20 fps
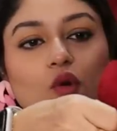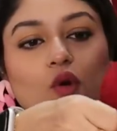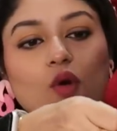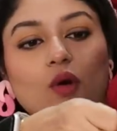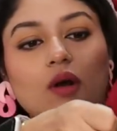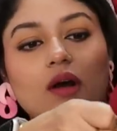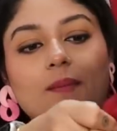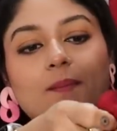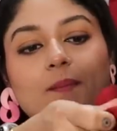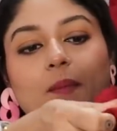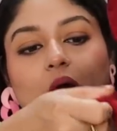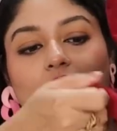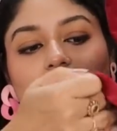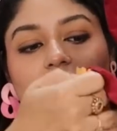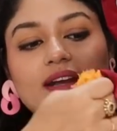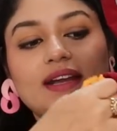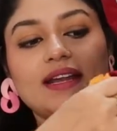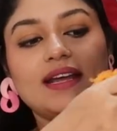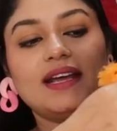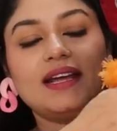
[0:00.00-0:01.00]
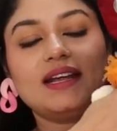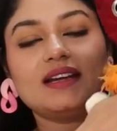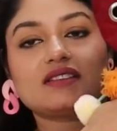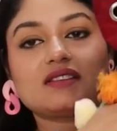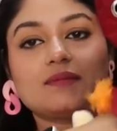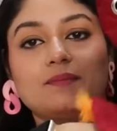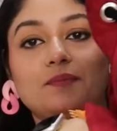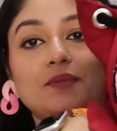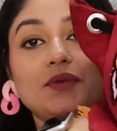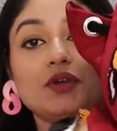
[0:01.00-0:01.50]
दो पॉकेट है
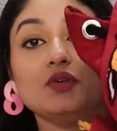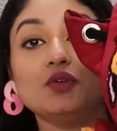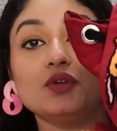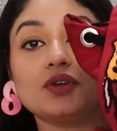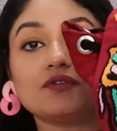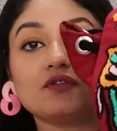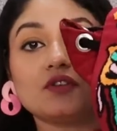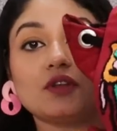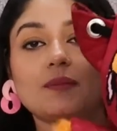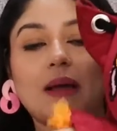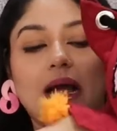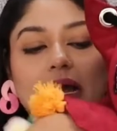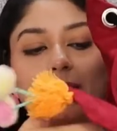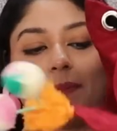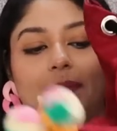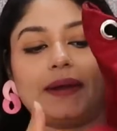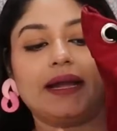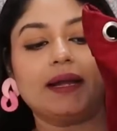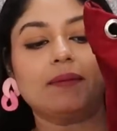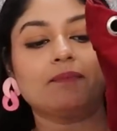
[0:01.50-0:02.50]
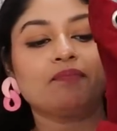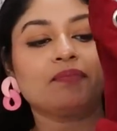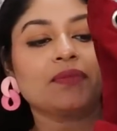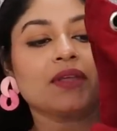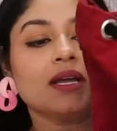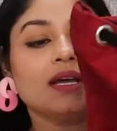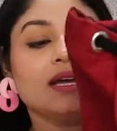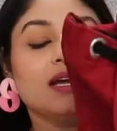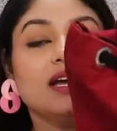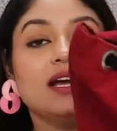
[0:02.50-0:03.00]
इट्स अ ब्यूटिफुल बैक पैक
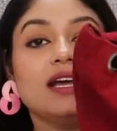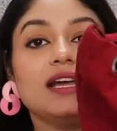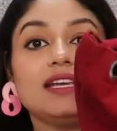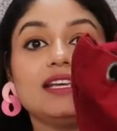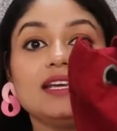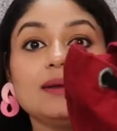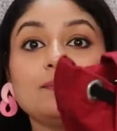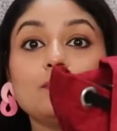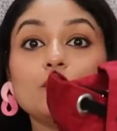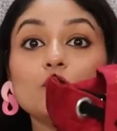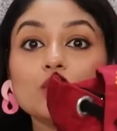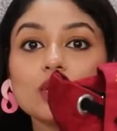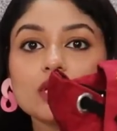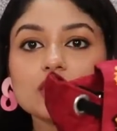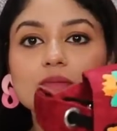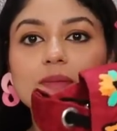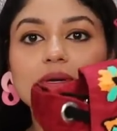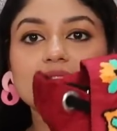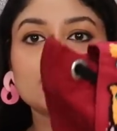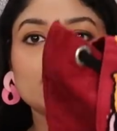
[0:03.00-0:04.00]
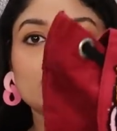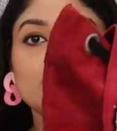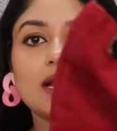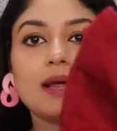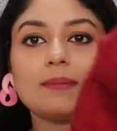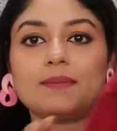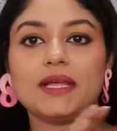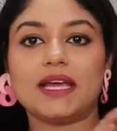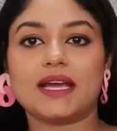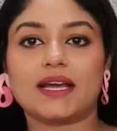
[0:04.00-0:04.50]
ये पूरा जो मटेरियल
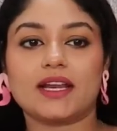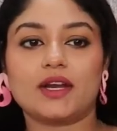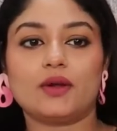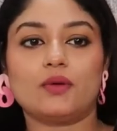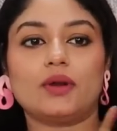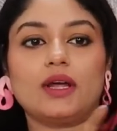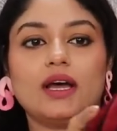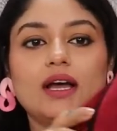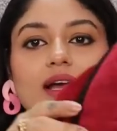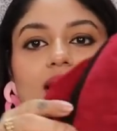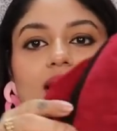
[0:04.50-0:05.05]
आप देख रहे हो ना